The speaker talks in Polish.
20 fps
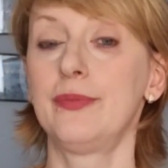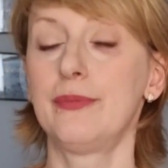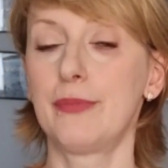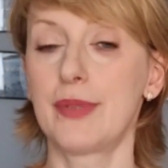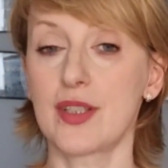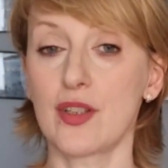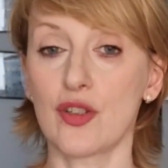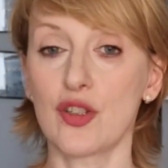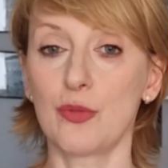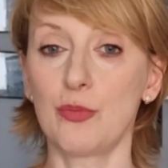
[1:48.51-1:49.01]

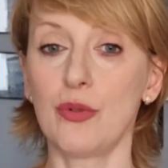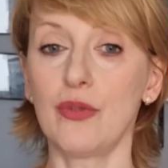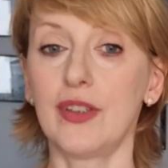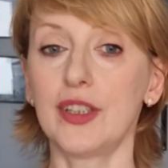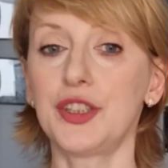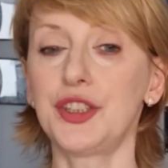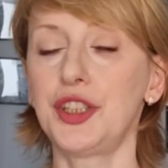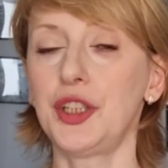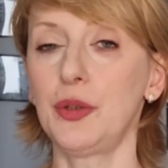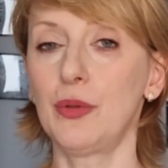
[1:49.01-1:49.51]
bezosobowa
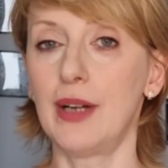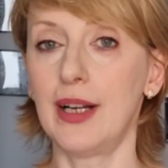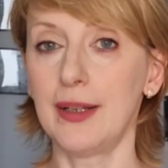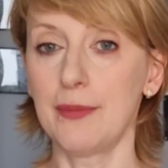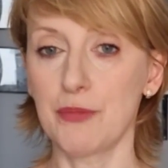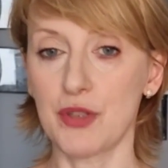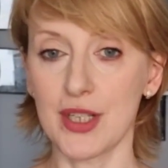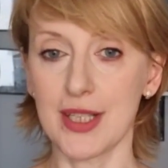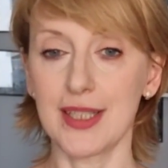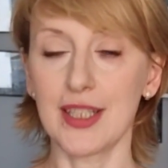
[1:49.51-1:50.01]
siła,
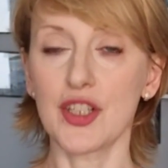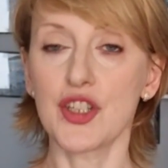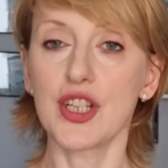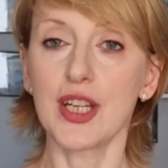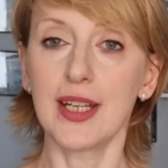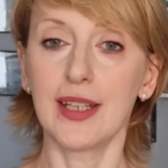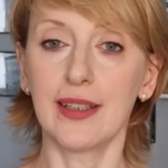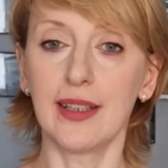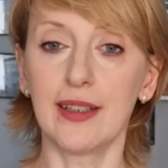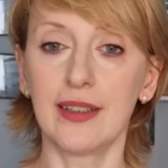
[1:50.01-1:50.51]

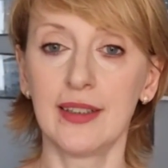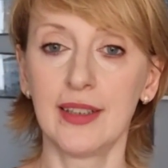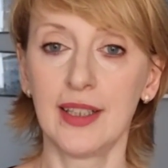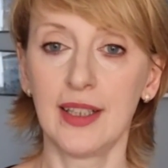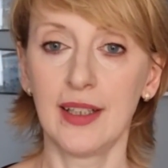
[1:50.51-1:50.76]
przeznaczenie,